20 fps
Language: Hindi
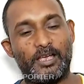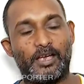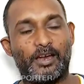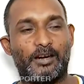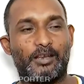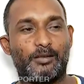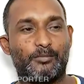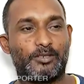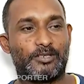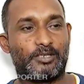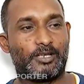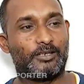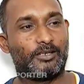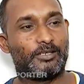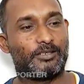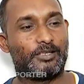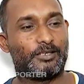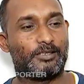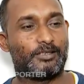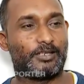ही हेड है मिस्टर
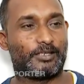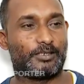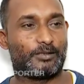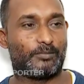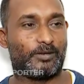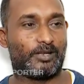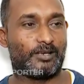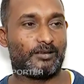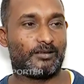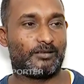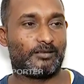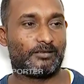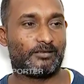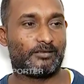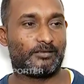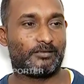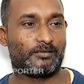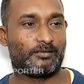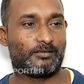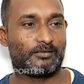नितिन जायसवाल
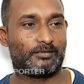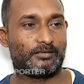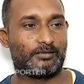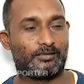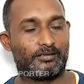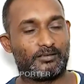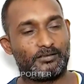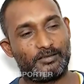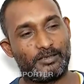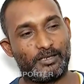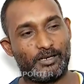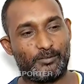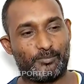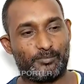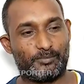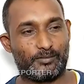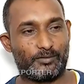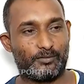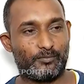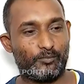
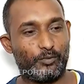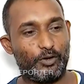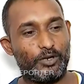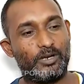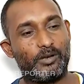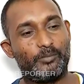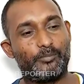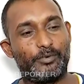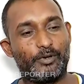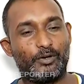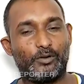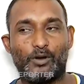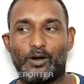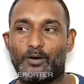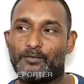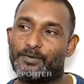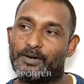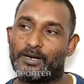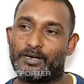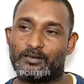सिर्फ वही कंपनी का
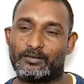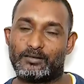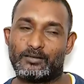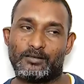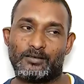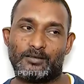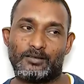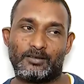ऑपरेट